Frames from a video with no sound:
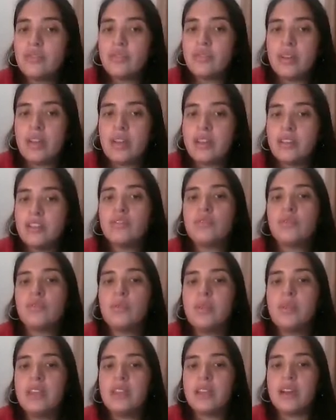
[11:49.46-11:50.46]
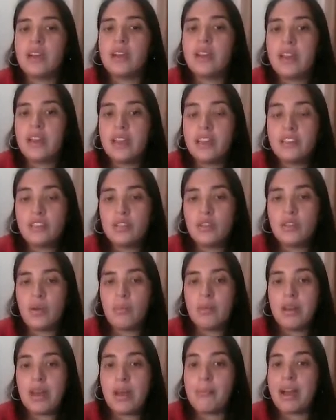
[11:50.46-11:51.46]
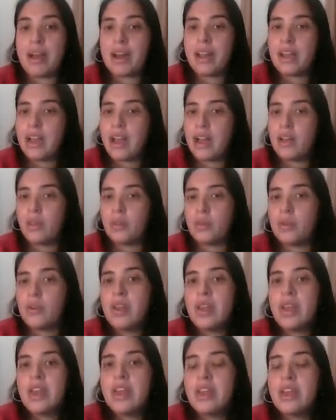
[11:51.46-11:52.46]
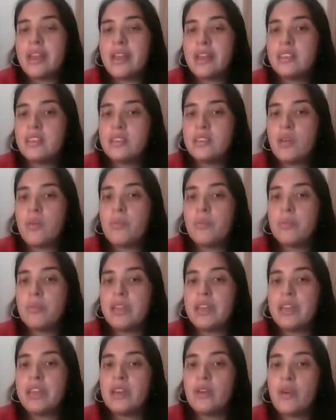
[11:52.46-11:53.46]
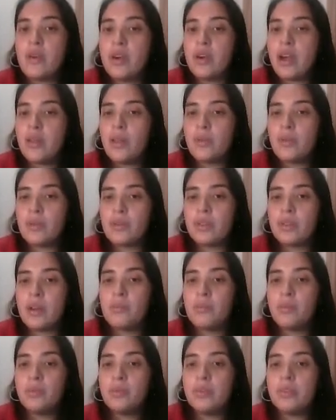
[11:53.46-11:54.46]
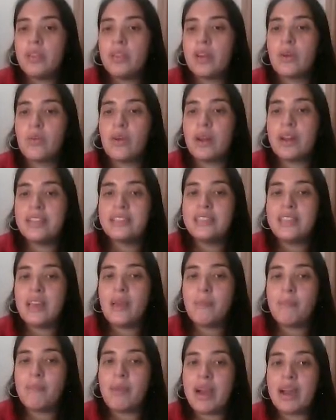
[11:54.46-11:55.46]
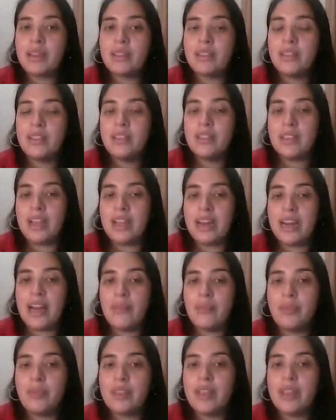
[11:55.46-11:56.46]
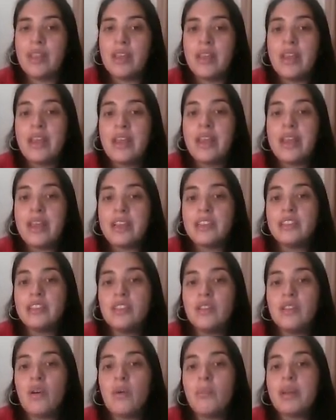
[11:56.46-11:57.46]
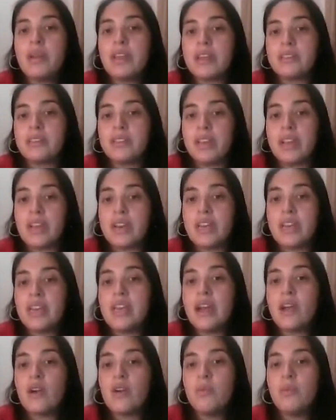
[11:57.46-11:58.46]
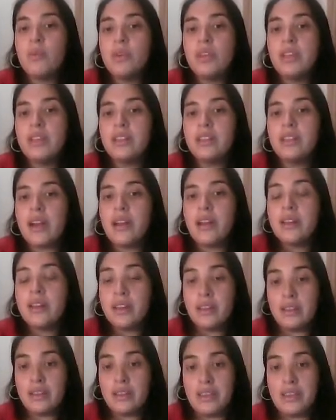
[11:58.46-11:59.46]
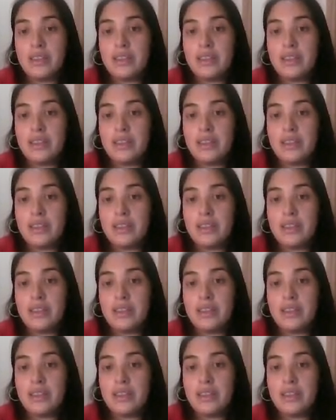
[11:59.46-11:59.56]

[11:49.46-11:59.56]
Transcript: solar en su vida, ese hombre amargado, ese hombre enojado con el mundo del cual ella es parte integrante, ese hombre que se creía comunista y